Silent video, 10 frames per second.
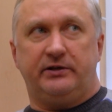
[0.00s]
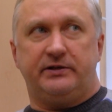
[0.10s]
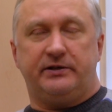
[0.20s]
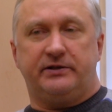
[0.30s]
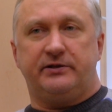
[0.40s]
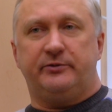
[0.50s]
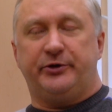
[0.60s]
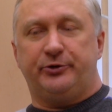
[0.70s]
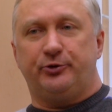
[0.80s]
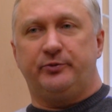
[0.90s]
тех дел,
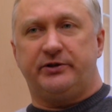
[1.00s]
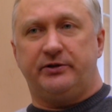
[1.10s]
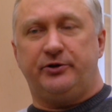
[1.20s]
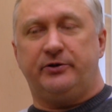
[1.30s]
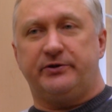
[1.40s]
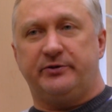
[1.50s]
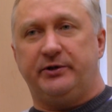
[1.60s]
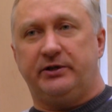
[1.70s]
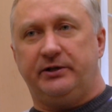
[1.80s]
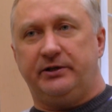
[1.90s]
по которым назначаются
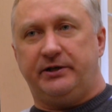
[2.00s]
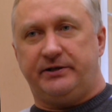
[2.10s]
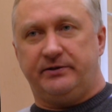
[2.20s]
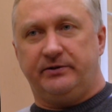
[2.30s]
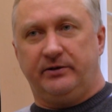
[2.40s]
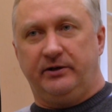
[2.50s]
смертная казнь.